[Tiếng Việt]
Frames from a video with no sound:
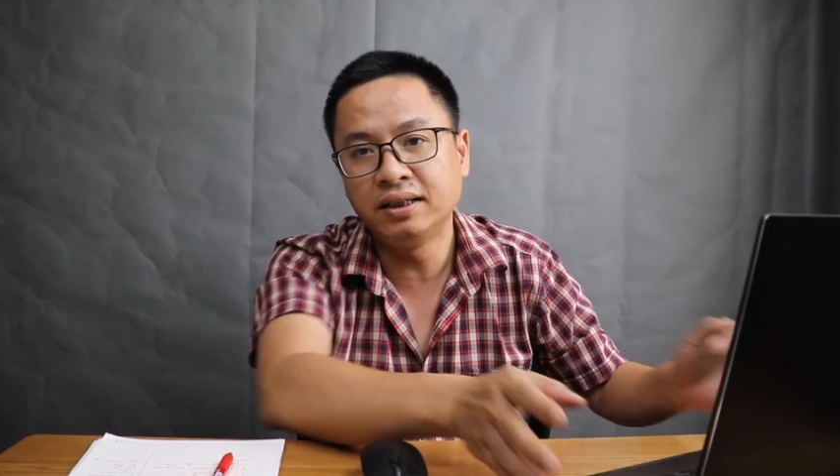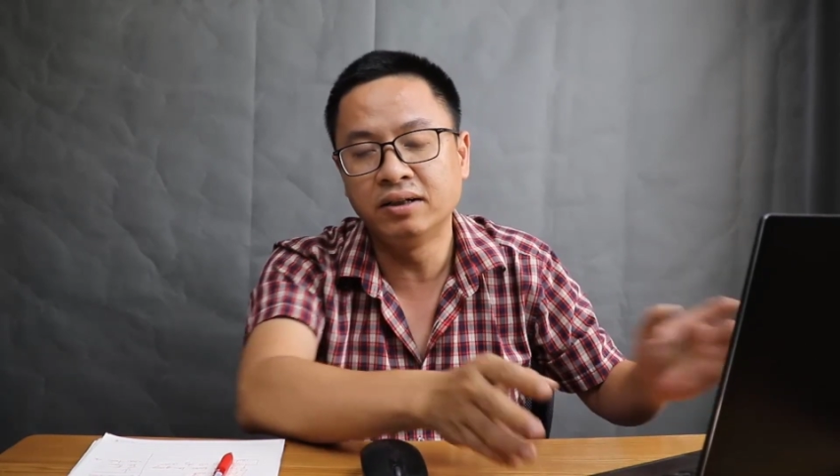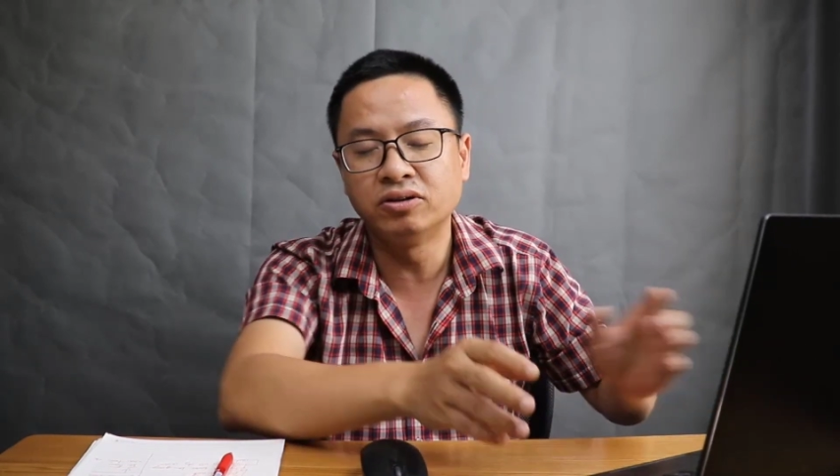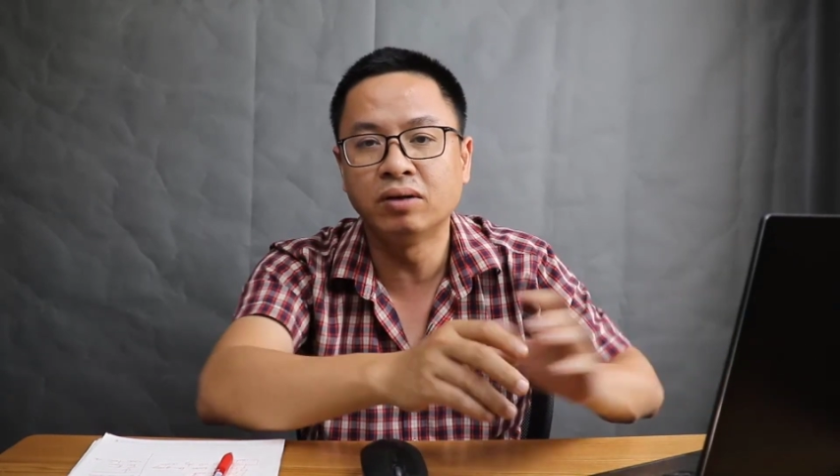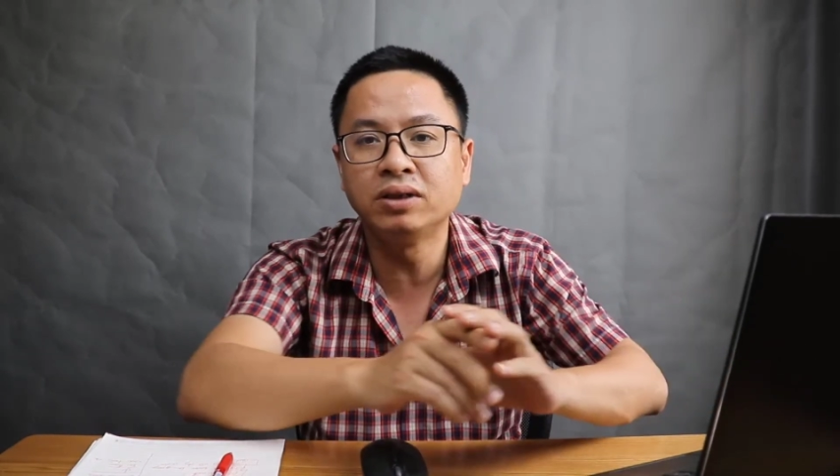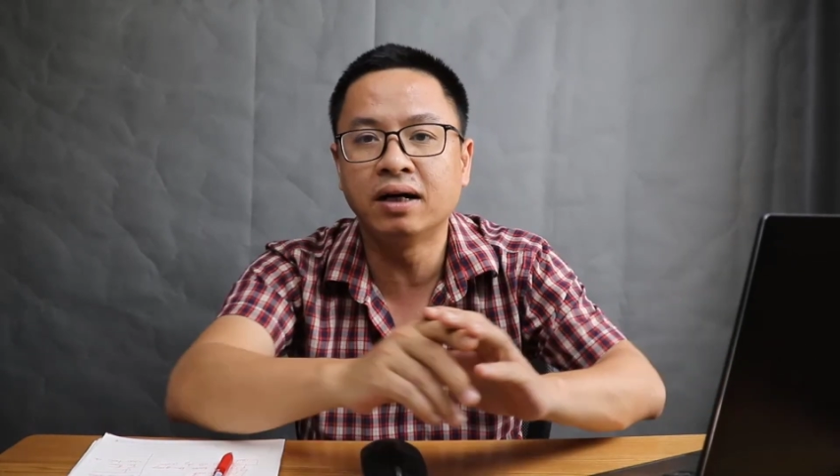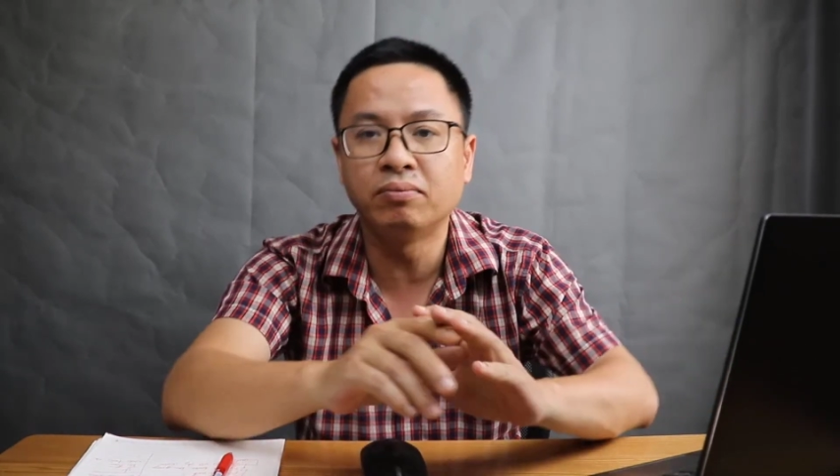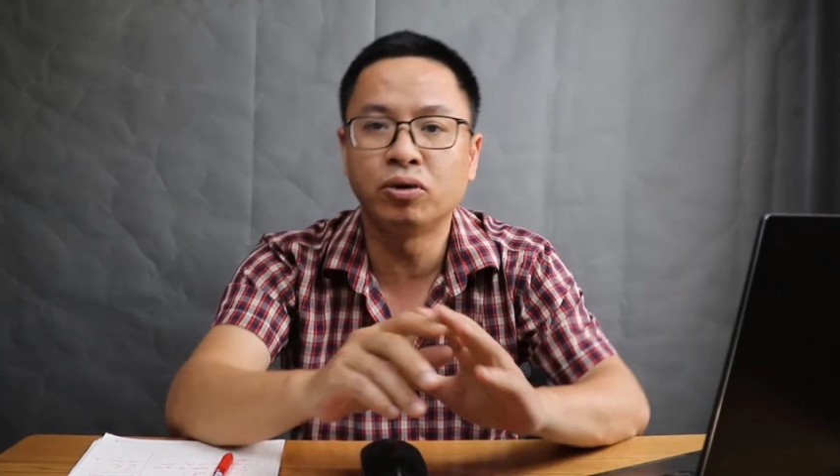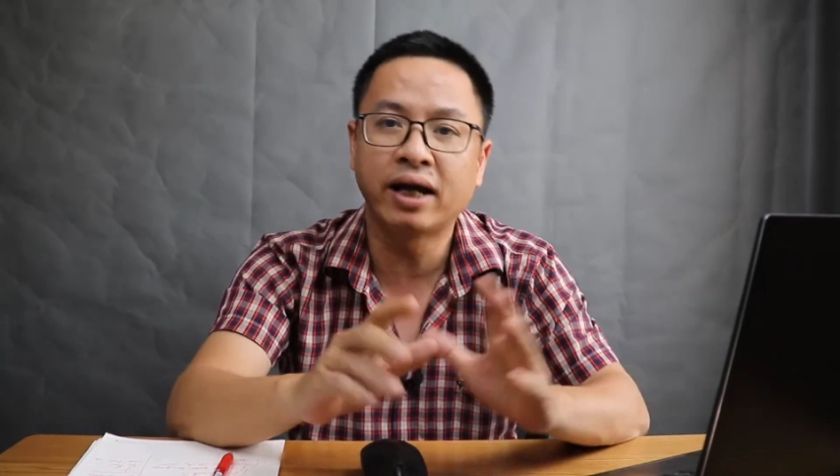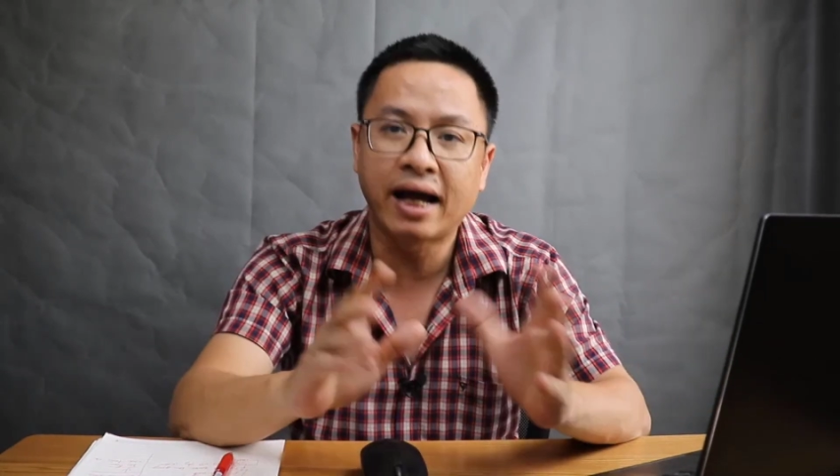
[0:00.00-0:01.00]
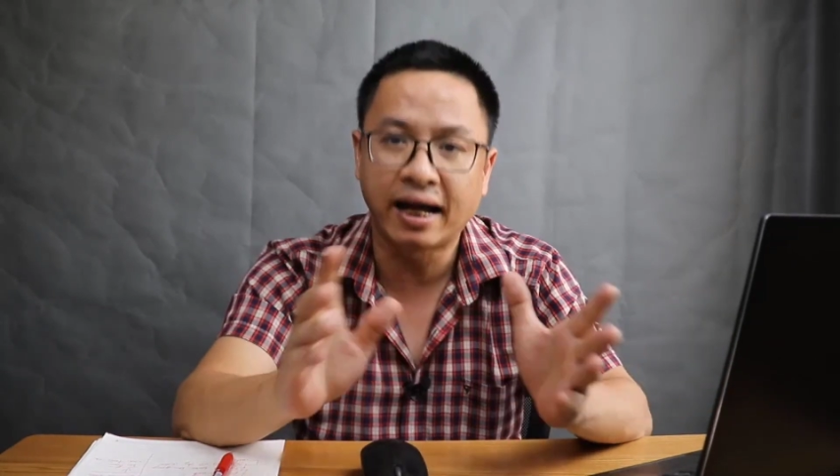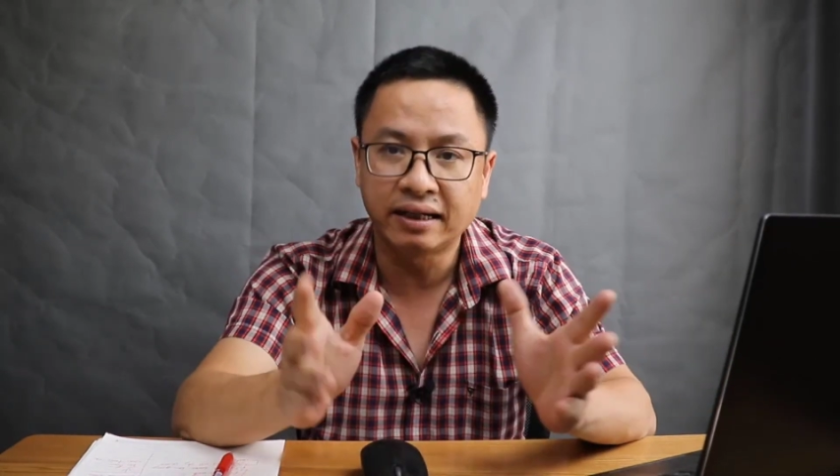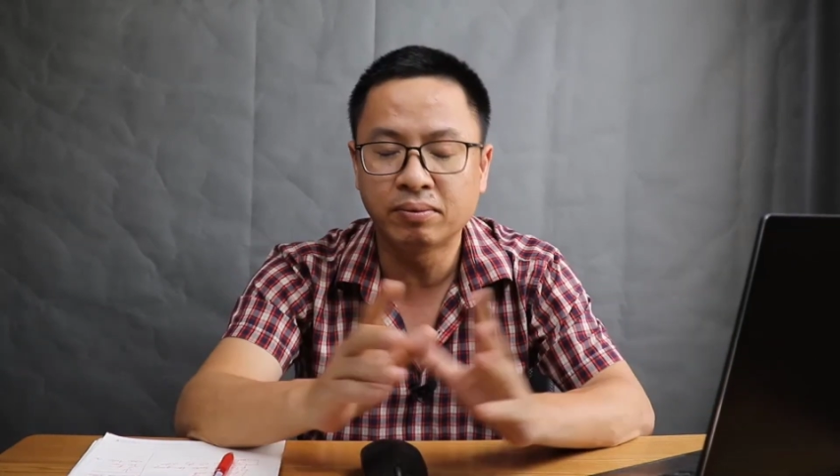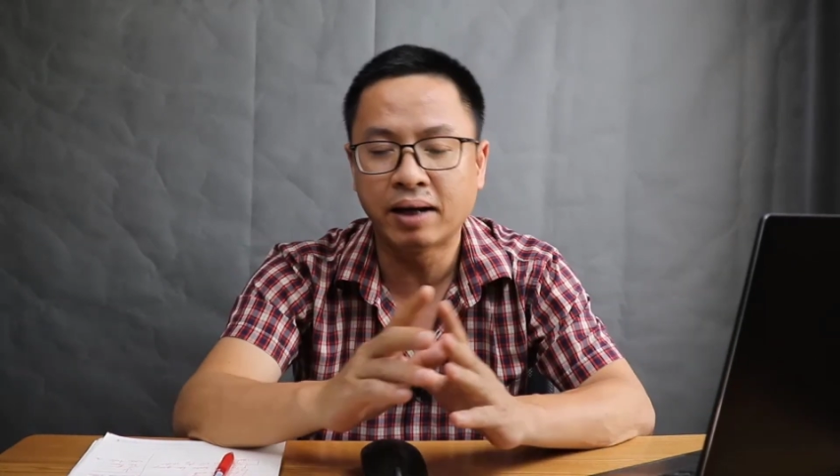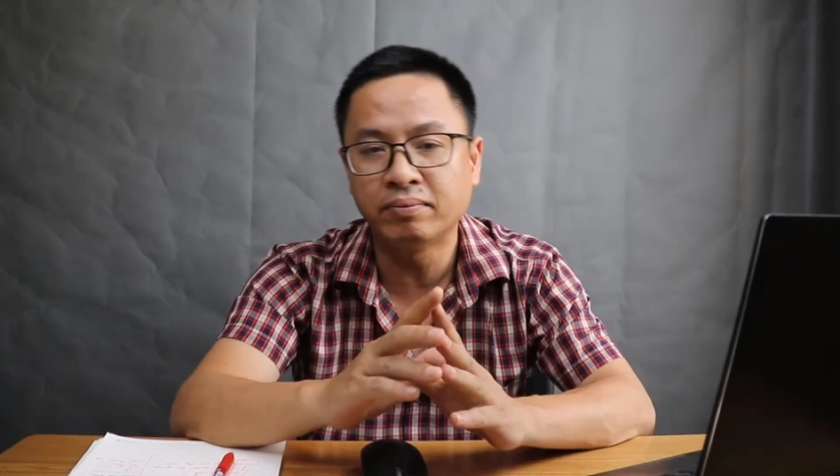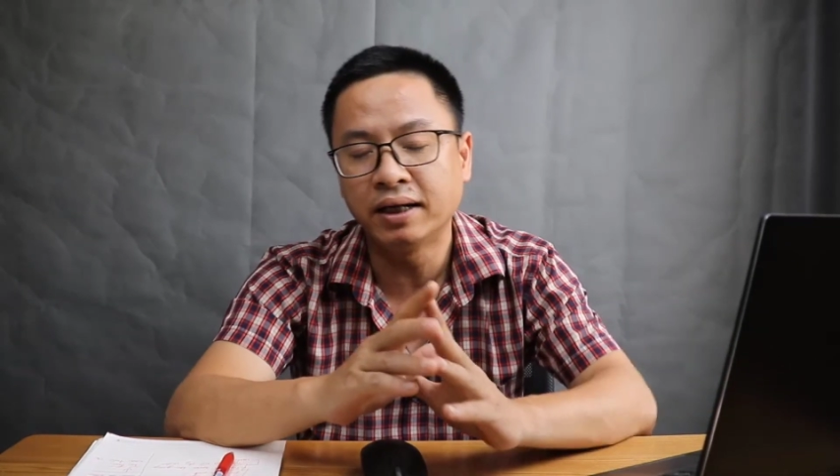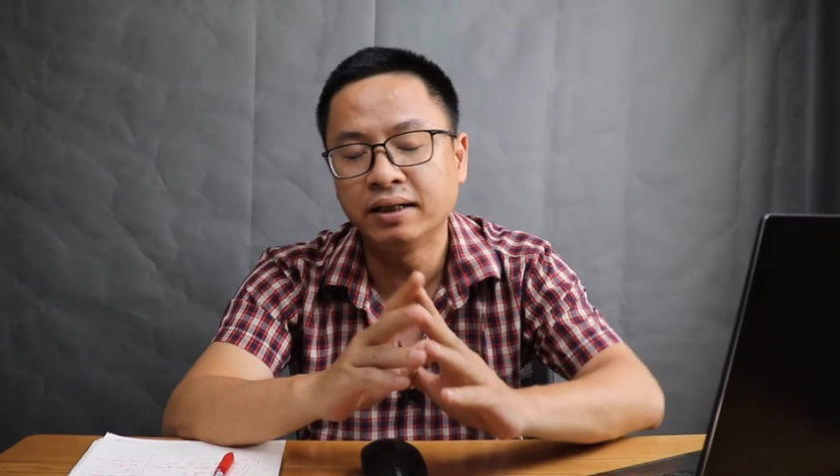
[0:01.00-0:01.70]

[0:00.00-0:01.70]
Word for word: thì nó giống như là một cái ảnh của bạn bạn